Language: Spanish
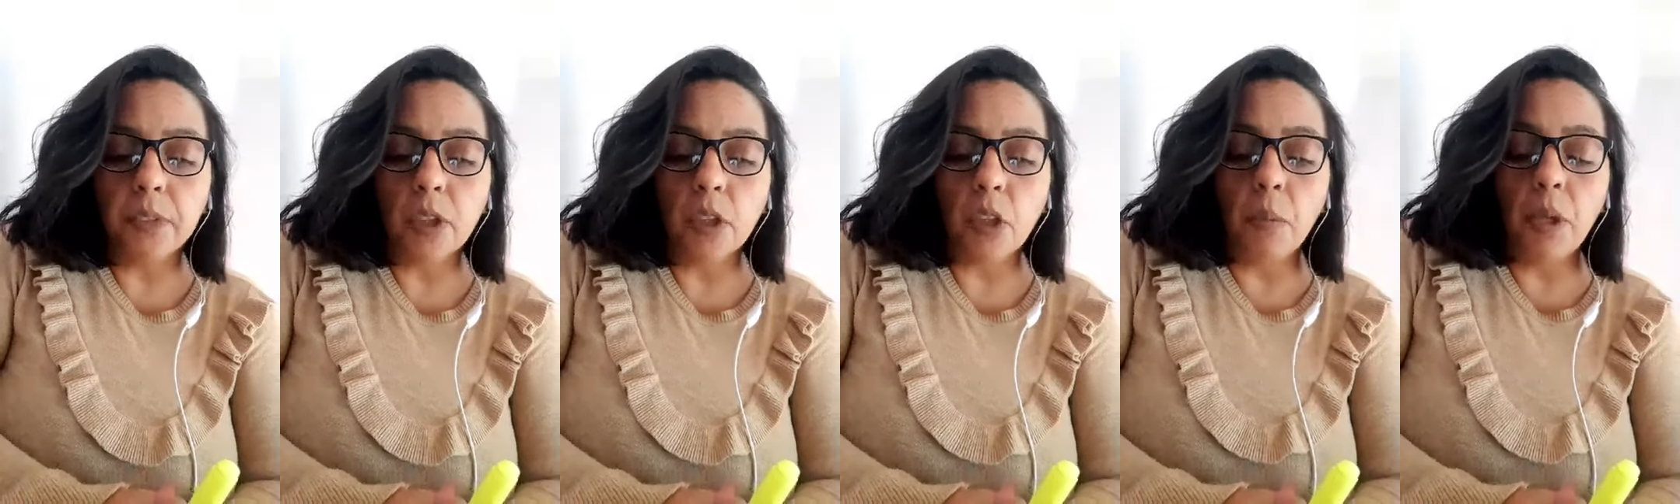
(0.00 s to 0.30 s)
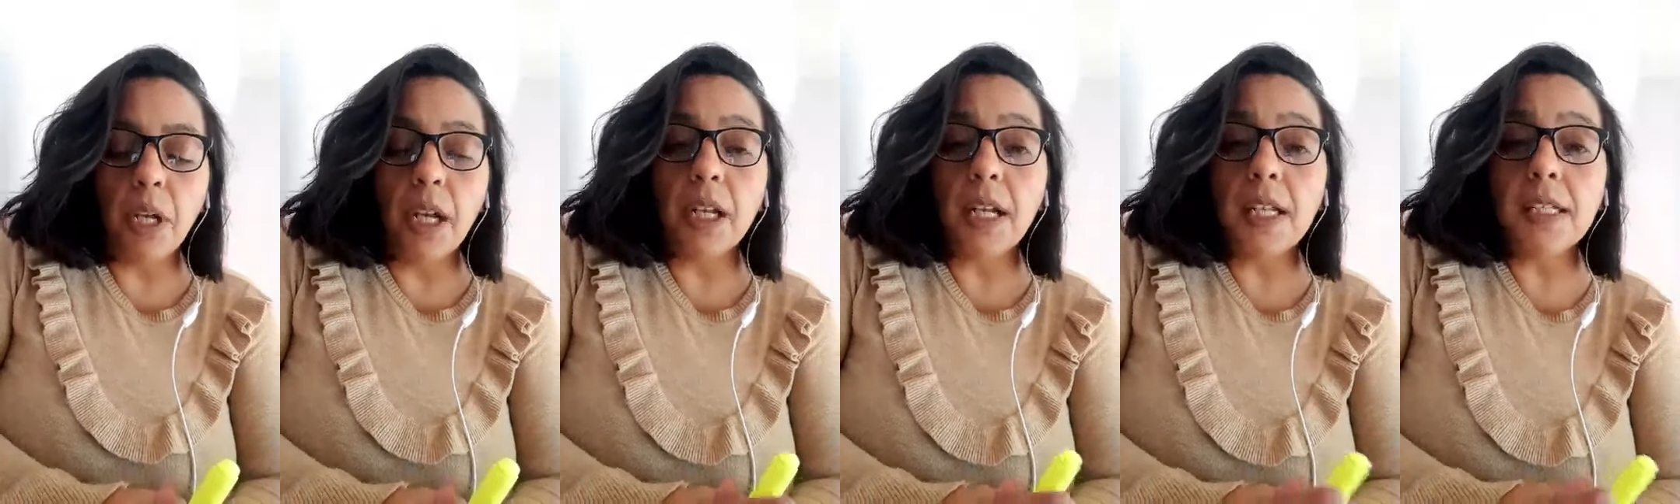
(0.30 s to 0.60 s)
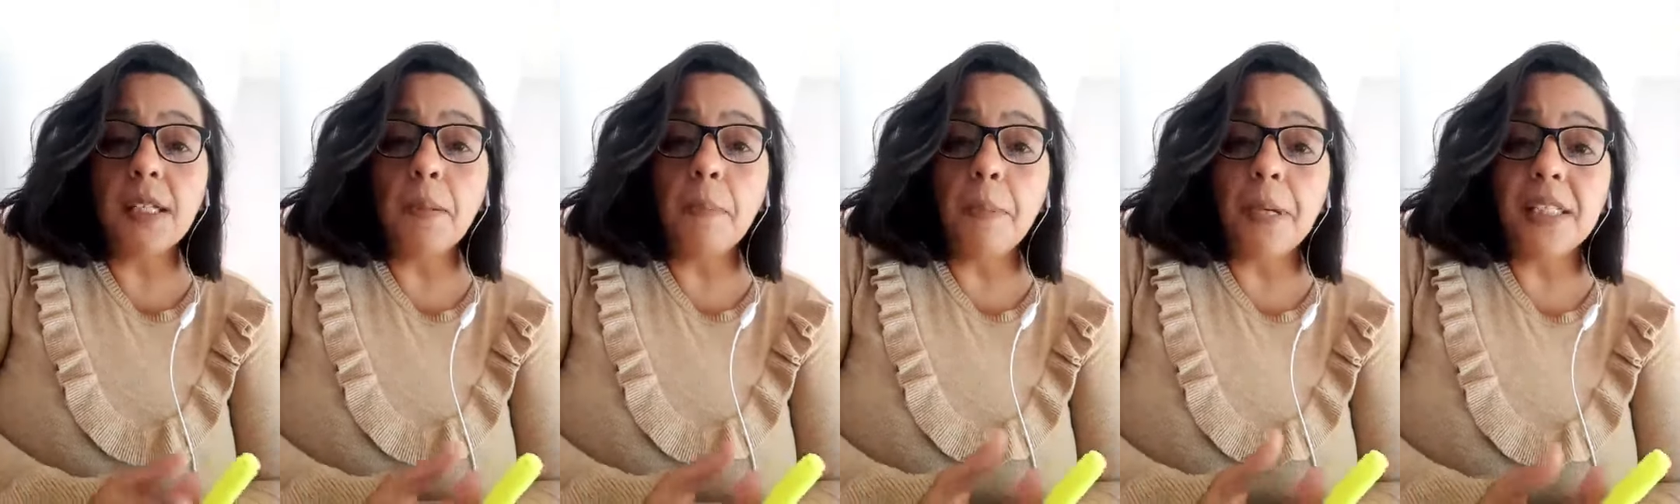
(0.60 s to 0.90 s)
Como la
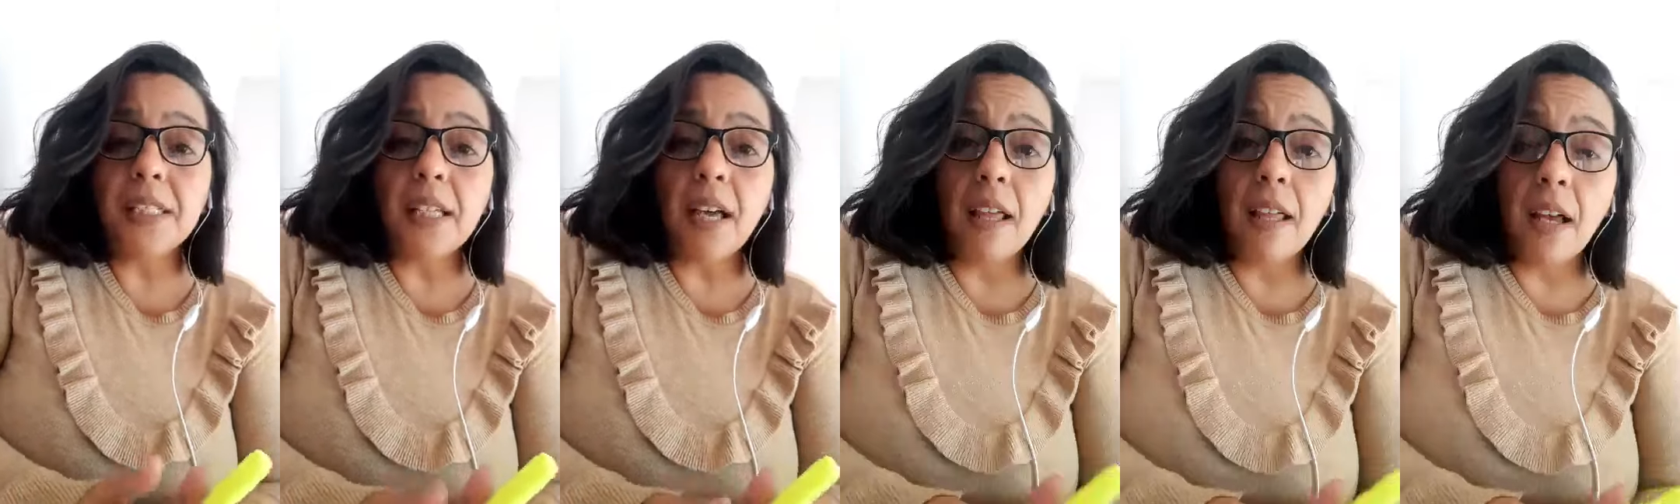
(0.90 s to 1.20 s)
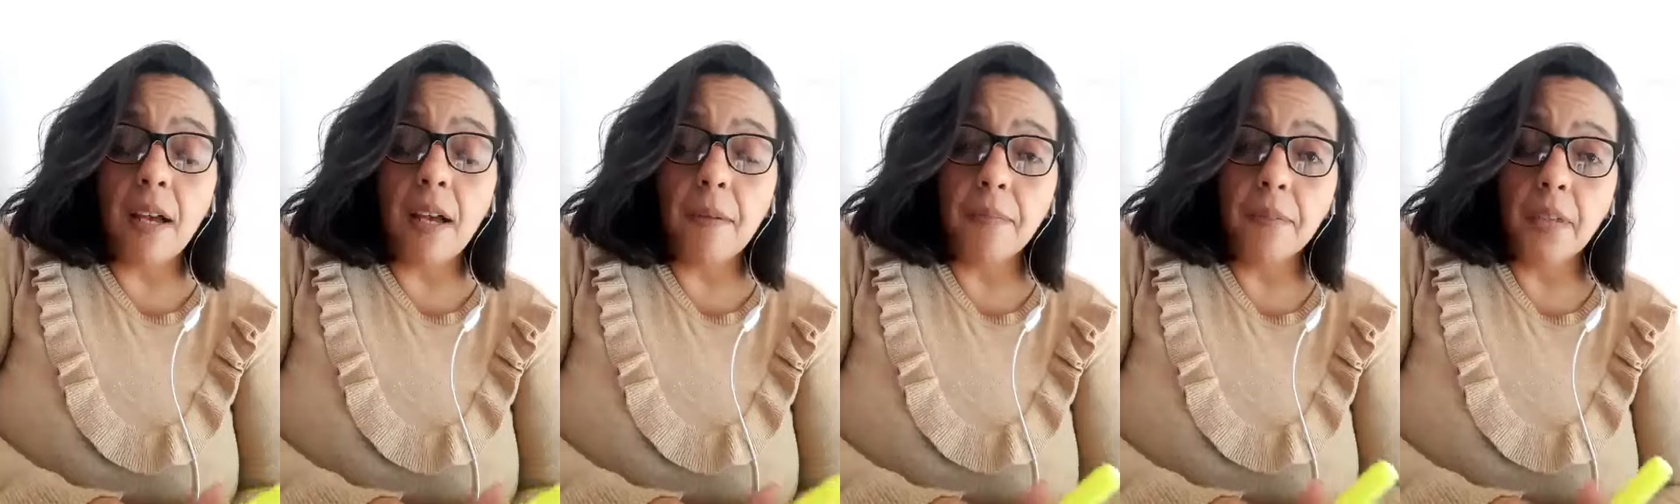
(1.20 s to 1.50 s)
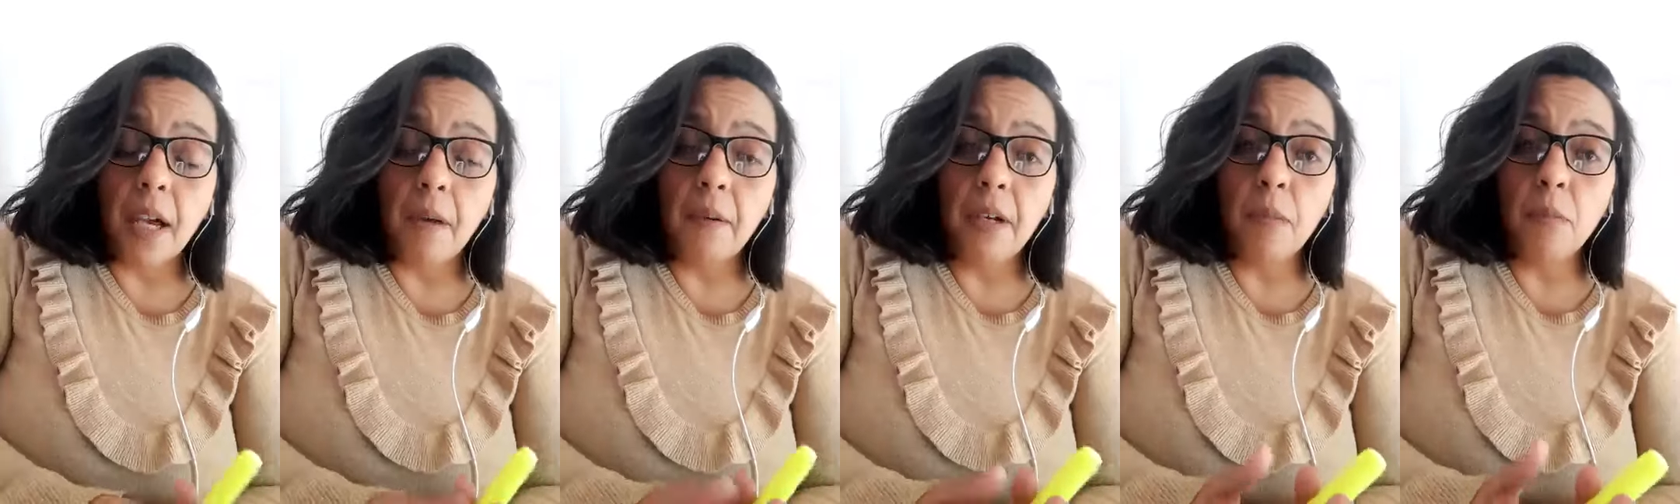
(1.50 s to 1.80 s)
clase pasada
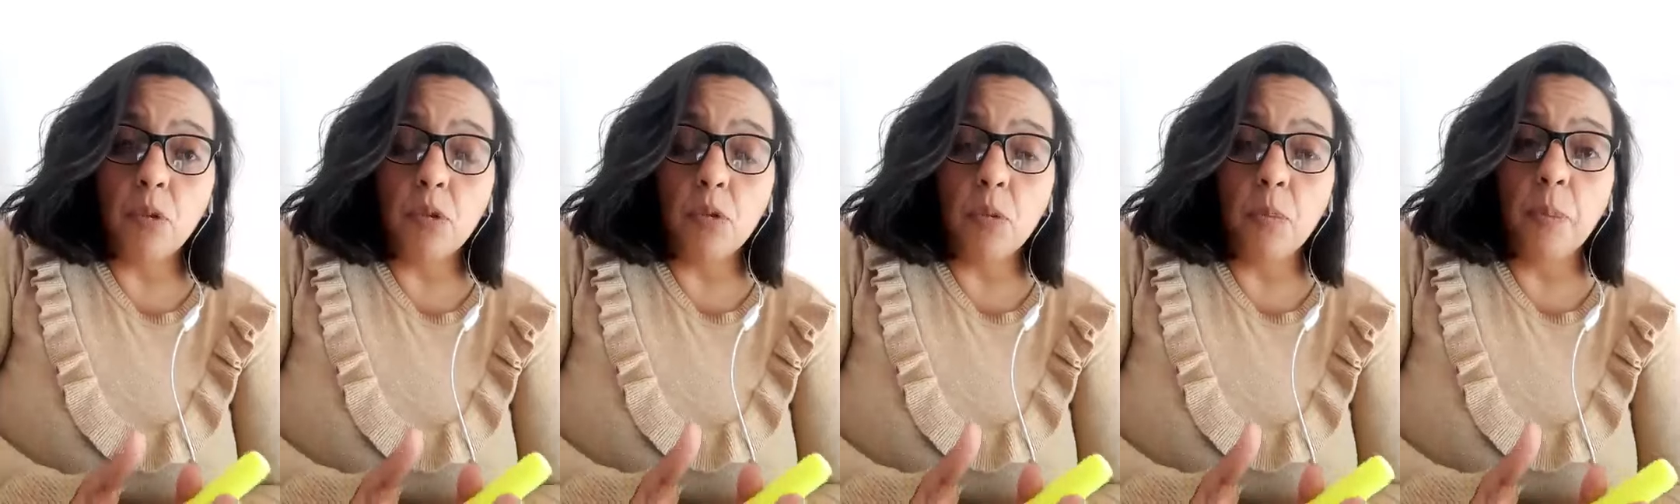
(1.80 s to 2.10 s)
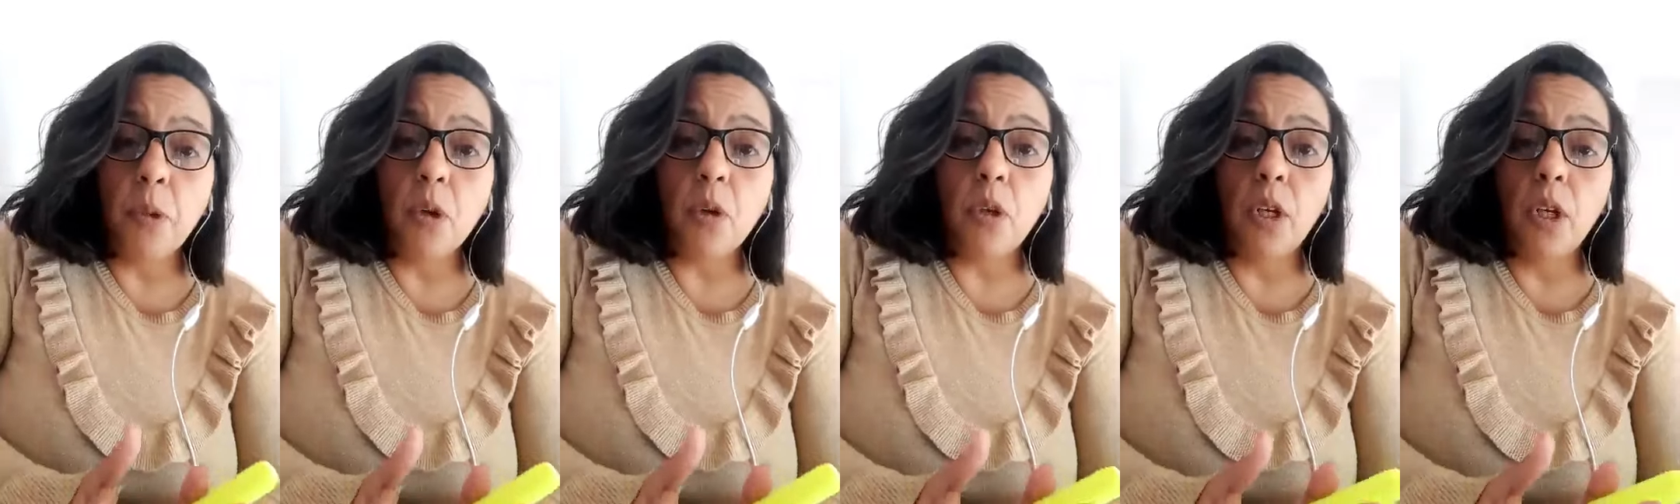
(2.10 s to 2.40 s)
hablamos un poco